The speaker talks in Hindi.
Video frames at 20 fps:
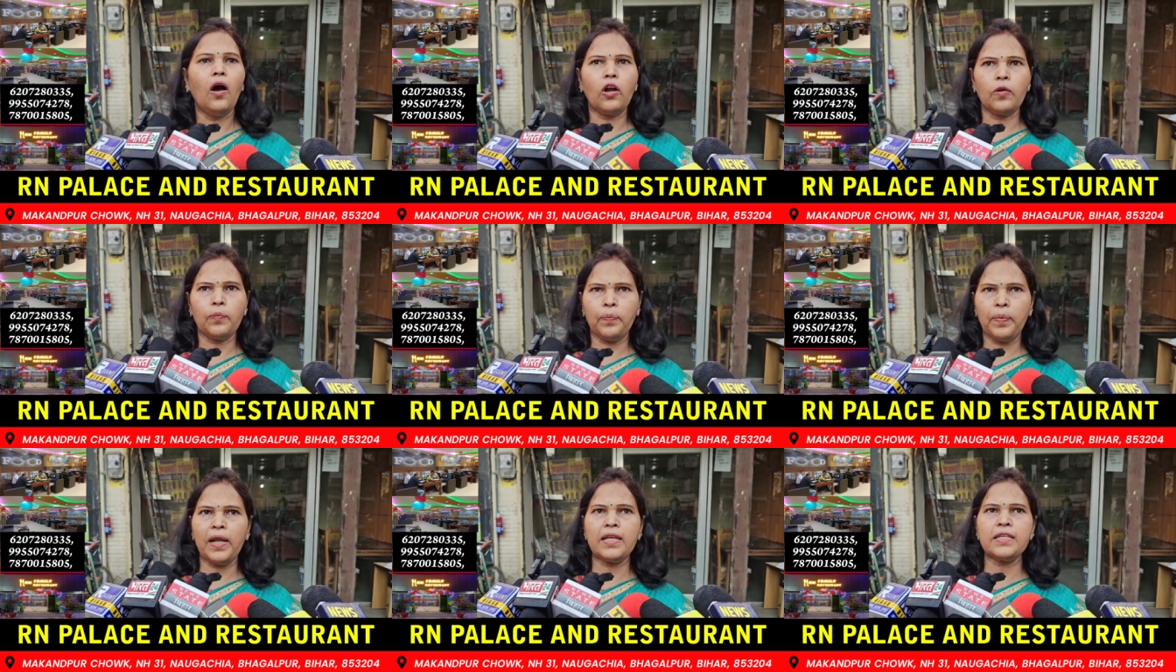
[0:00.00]

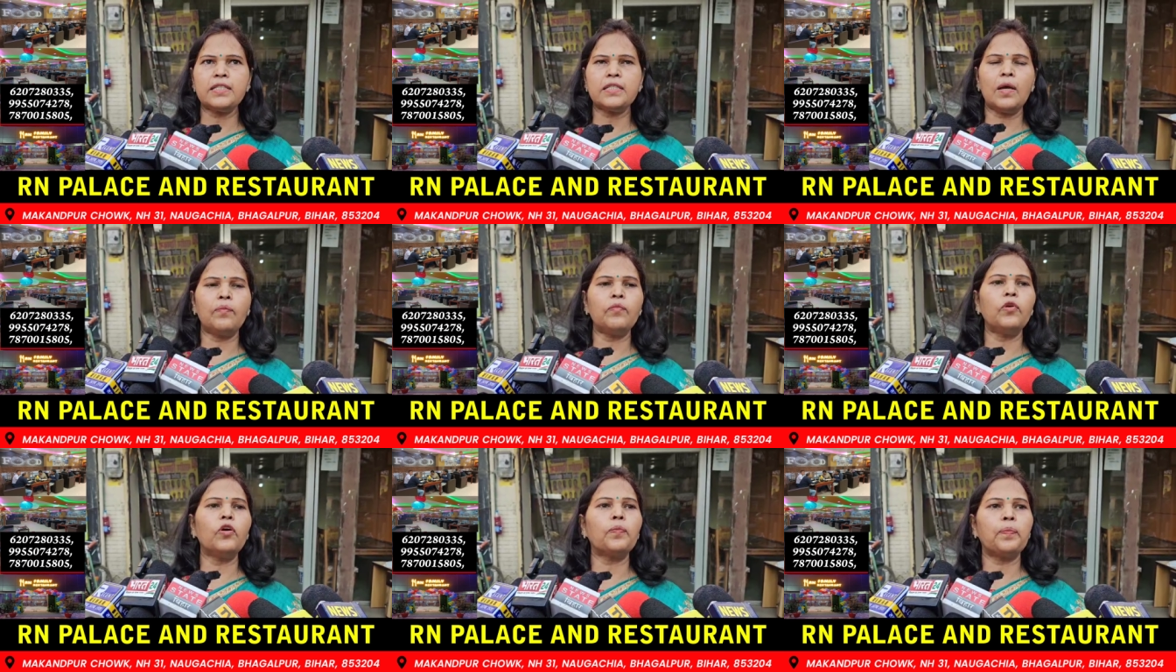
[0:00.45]
और प्लस
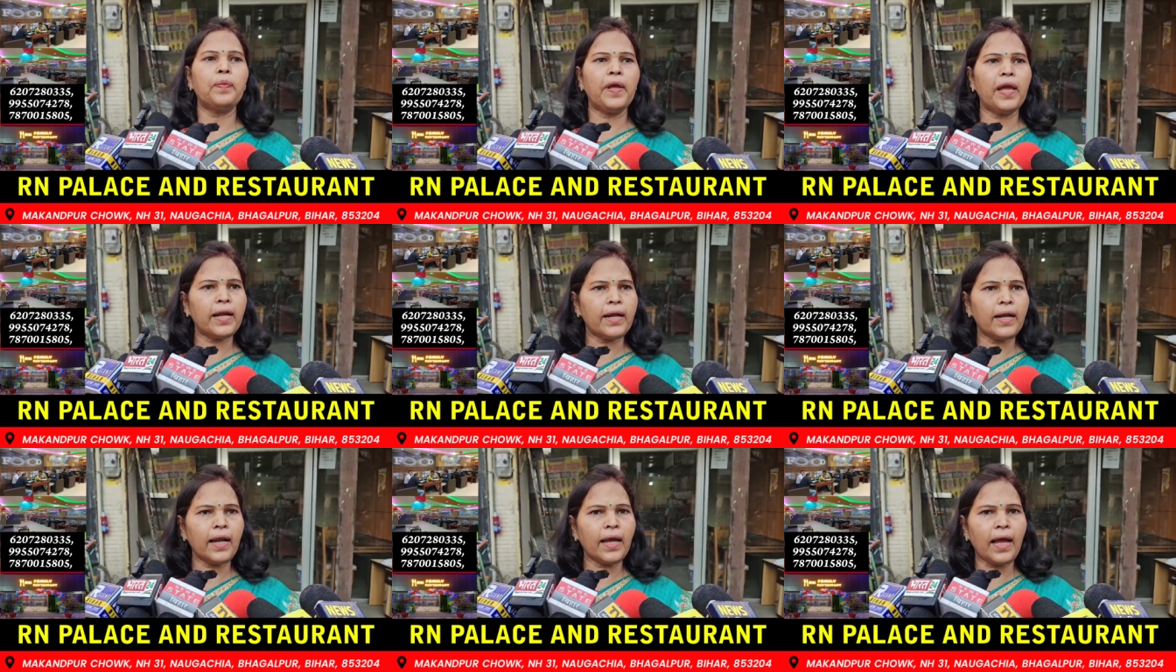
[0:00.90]
हम लोग
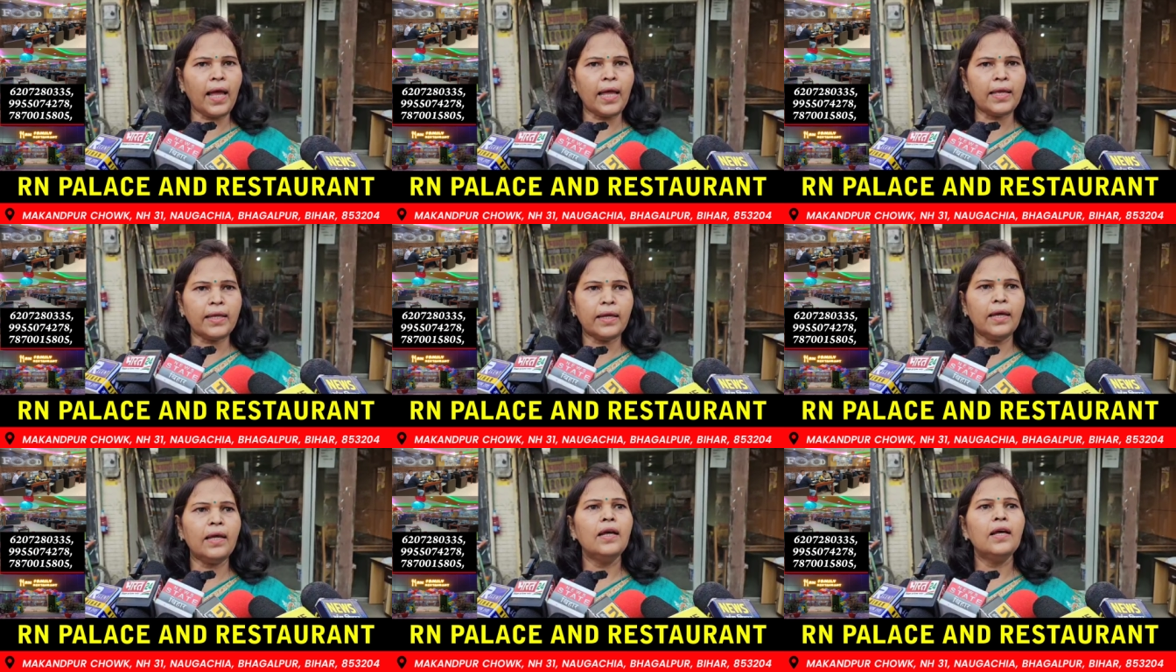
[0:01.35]
पेड़
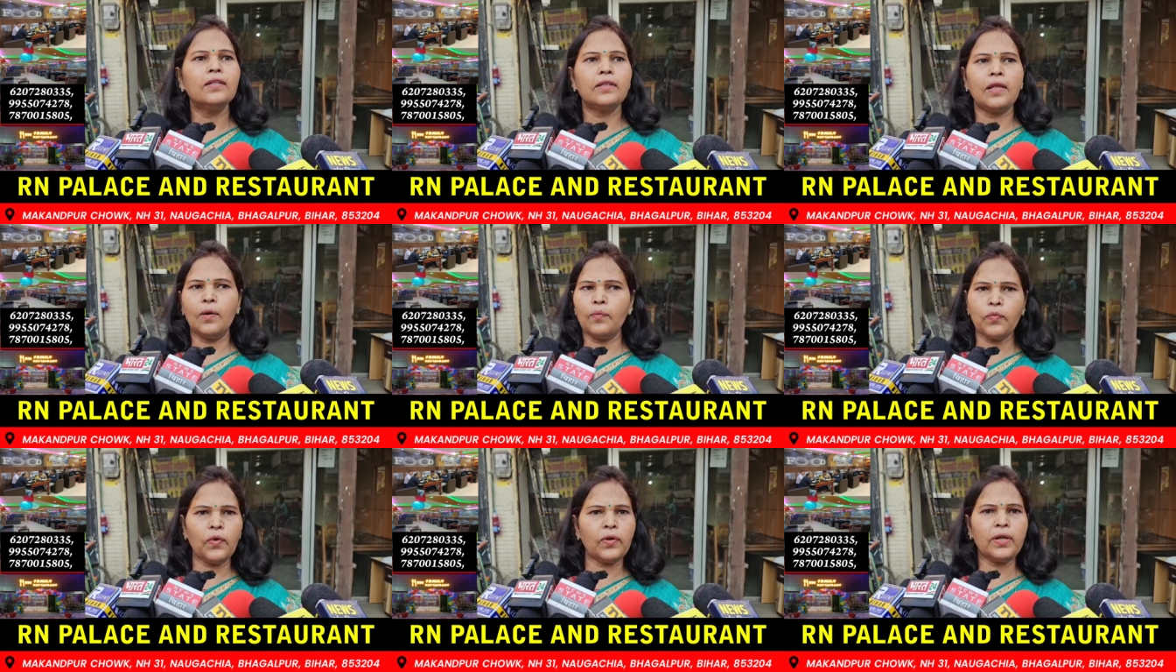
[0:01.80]
लगाएंगे
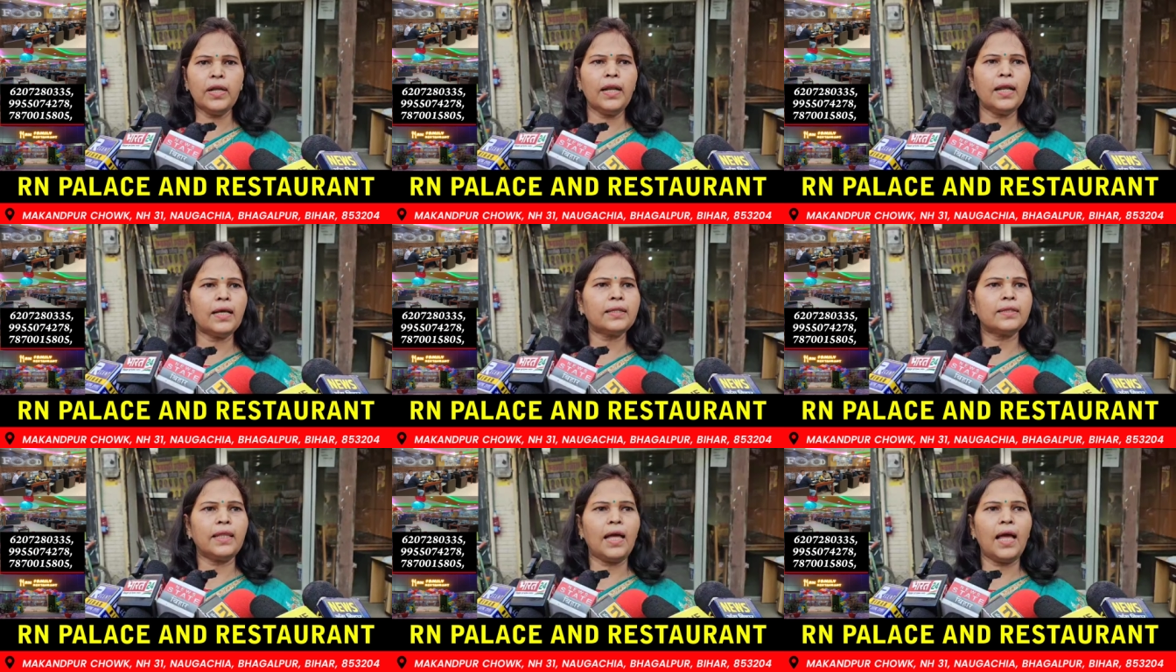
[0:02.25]
तो हमको नहीं
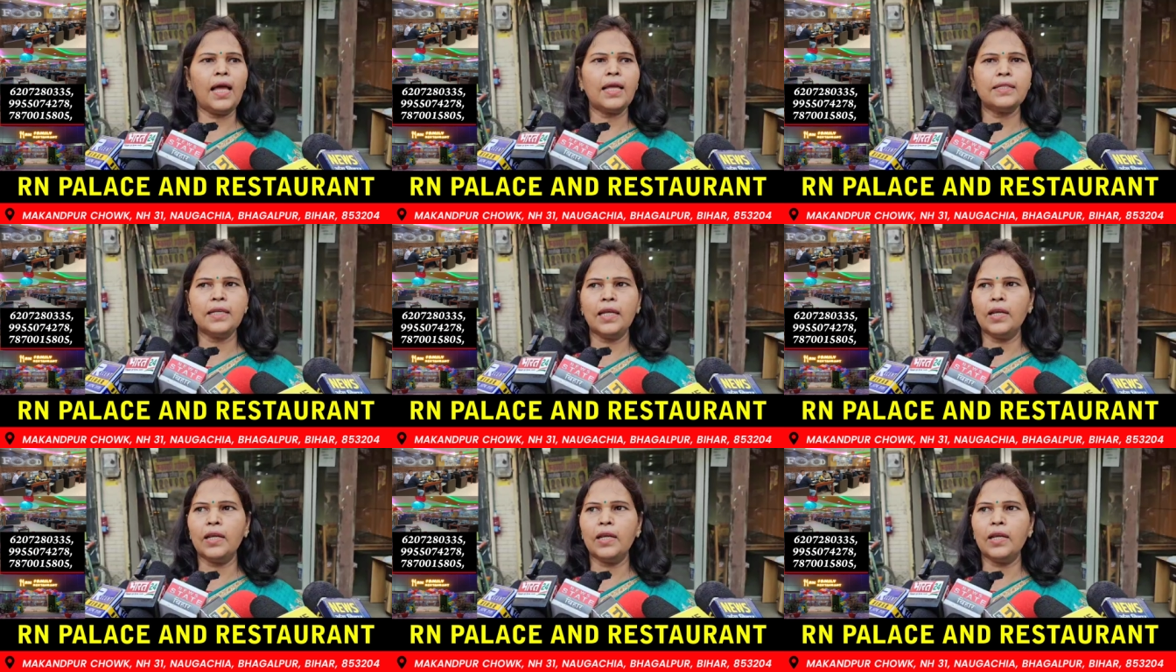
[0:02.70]
लगता है